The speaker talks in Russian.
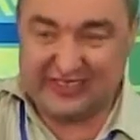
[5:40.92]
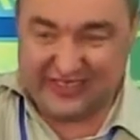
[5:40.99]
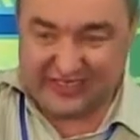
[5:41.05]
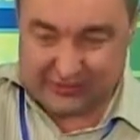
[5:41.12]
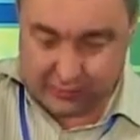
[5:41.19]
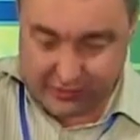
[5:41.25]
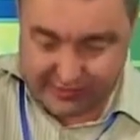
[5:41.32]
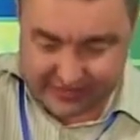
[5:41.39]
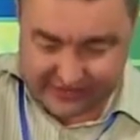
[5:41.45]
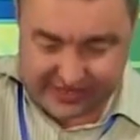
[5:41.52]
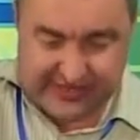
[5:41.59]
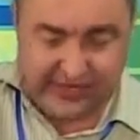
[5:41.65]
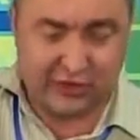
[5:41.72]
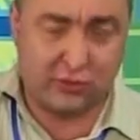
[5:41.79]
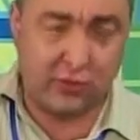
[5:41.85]

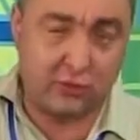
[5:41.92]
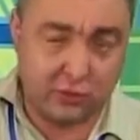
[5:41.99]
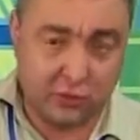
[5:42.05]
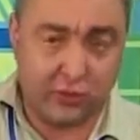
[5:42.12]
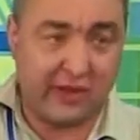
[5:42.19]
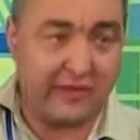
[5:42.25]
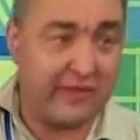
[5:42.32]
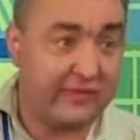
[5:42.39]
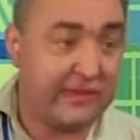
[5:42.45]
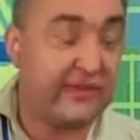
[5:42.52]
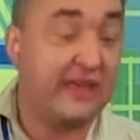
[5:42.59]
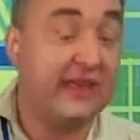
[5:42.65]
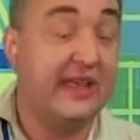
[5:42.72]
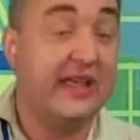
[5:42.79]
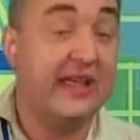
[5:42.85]
университет культуры, и мне
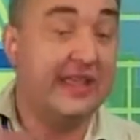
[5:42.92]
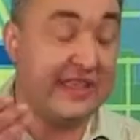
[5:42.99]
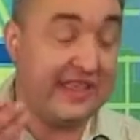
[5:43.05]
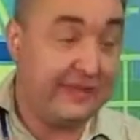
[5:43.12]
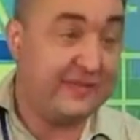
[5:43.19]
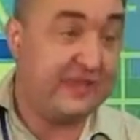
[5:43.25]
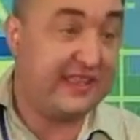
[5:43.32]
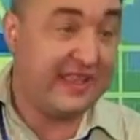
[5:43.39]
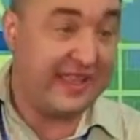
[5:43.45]
выдали именно